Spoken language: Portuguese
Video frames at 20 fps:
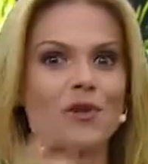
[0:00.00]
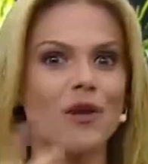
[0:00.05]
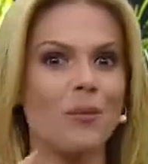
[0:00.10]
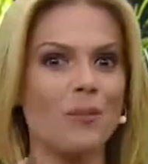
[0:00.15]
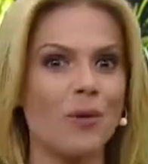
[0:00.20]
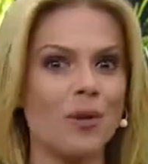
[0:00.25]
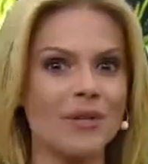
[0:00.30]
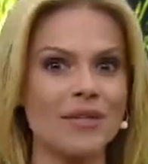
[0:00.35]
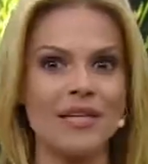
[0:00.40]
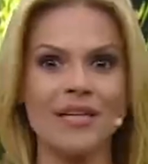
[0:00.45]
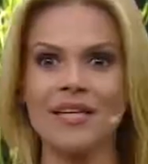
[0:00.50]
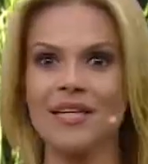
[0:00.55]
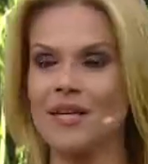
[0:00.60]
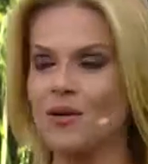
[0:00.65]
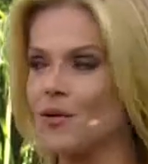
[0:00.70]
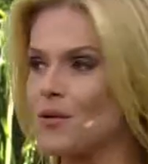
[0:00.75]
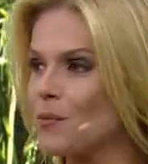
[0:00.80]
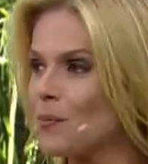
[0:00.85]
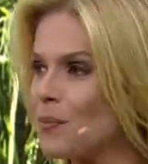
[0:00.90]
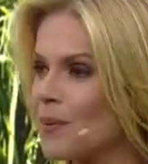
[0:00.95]
Você fala, pô, até
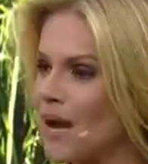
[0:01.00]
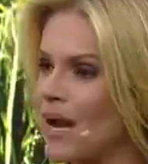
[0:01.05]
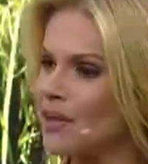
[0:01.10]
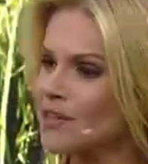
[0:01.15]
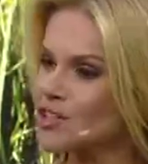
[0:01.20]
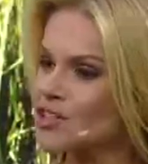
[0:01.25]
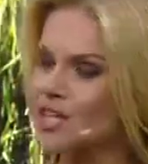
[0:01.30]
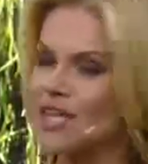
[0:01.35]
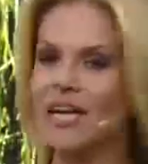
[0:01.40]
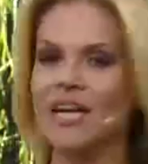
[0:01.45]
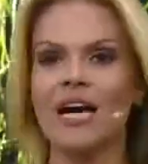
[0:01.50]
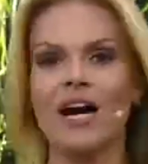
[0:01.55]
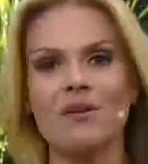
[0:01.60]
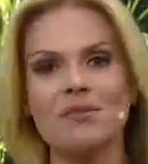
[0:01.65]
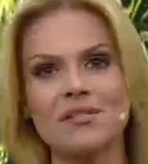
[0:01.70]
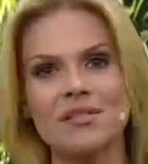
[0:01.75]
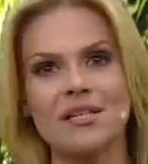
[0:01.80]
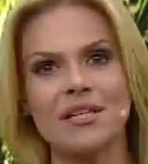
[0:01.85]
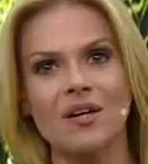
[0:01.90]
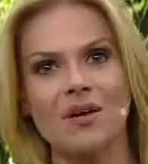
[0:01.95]
queria comprar, achei
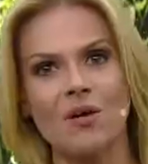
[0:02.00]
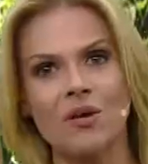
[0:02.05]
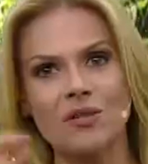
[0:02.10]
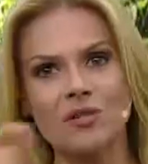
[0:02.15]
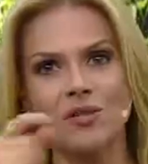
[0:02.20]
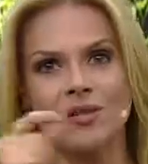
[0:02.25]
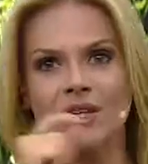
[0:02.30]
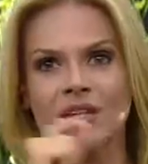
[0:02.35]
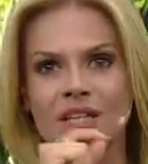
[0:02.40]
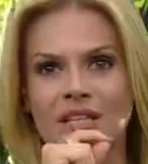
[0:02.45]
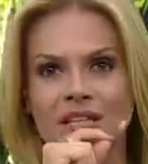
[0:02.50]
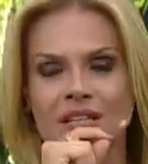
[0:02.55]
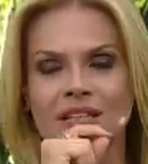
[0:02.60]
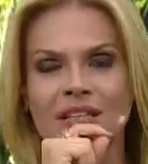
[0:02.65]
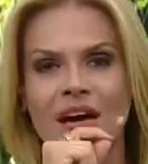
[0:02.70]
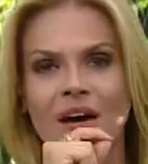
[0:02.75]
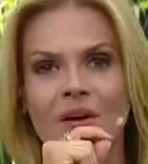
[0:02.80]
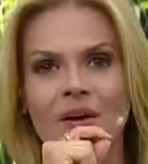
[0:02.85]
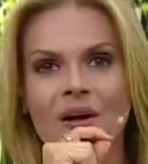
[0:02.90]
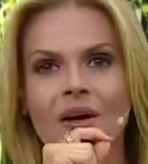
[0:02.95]
legal esse negócio aí
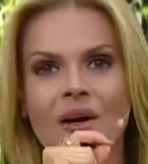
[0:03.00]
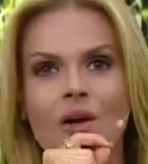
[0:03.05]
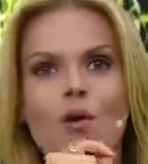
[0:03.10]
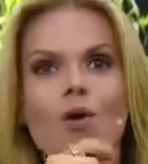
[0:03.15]
e tal.